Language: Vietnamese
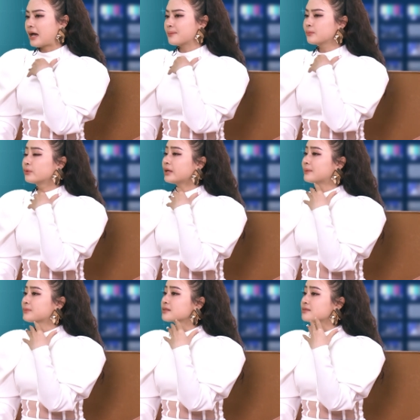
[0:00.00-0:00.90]
anh muốn
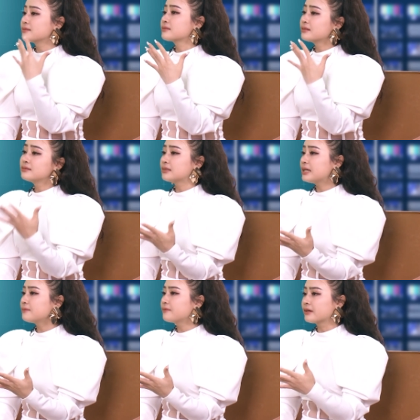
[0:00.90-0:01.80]
em thực sự tự
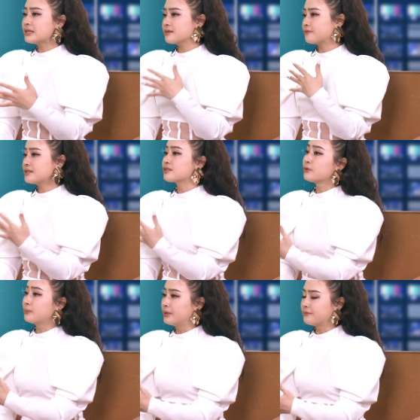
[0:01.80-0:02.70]
tin với cái sự phát triển
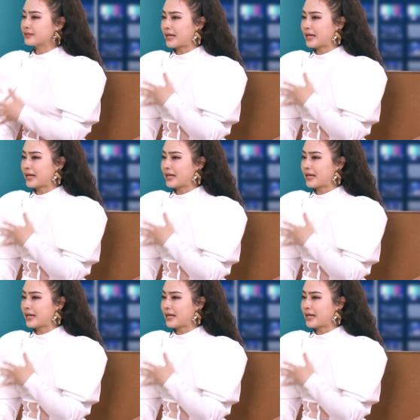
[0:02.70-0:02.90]
của mình và